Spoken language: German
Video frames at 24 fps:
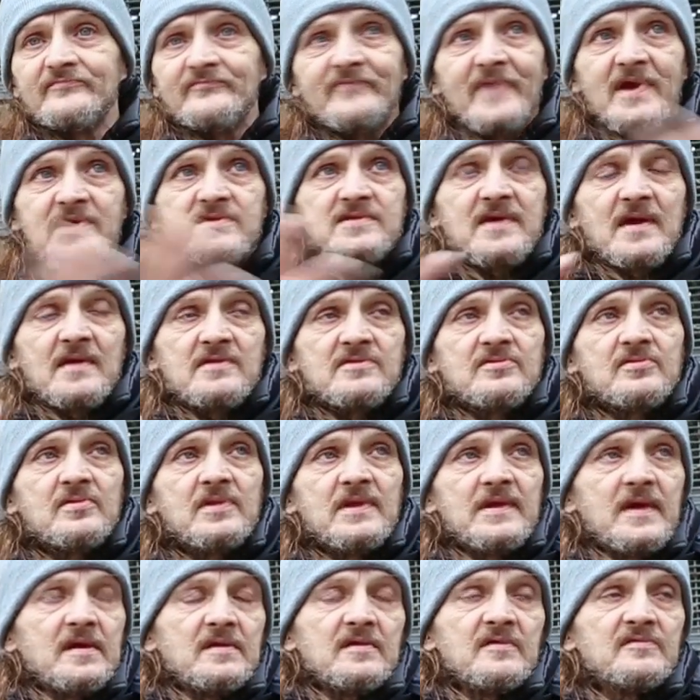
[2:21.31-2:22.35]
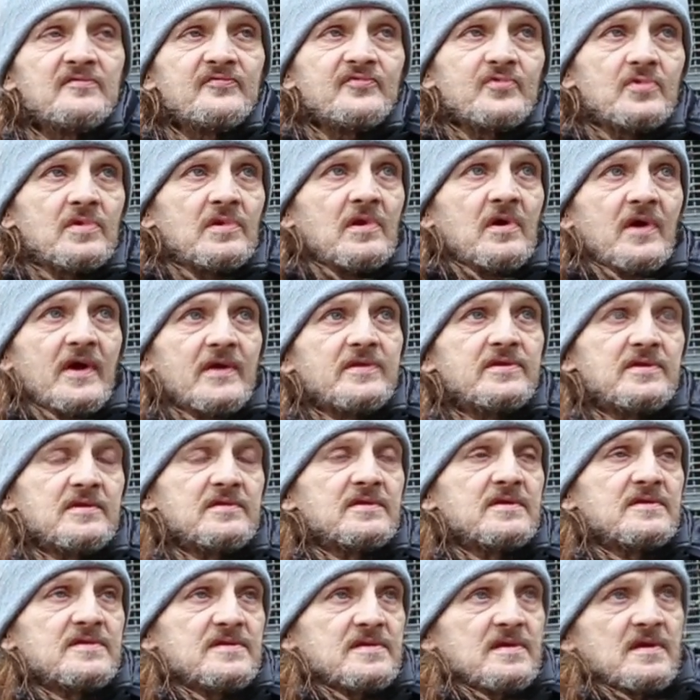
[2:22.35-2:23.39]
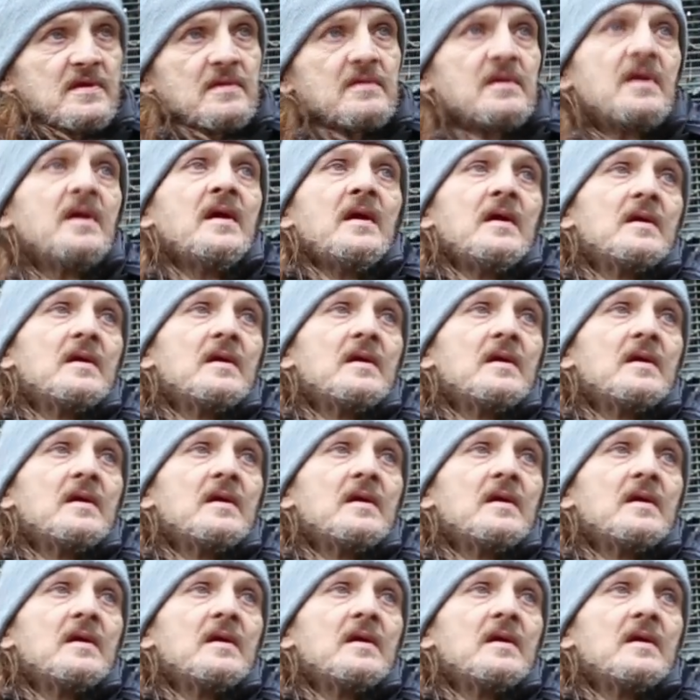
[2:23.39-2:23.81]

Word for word: was kannst du lernen von Leuten, die sind